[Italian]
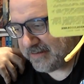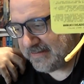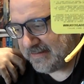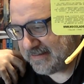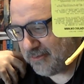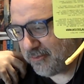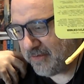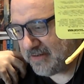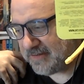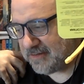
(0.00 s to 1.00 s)
Esiste in due
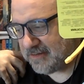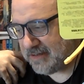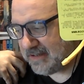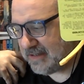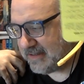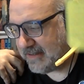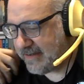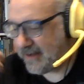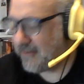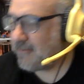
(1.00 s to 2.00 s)
versioni, in
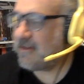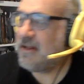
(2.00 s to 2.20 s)
italiano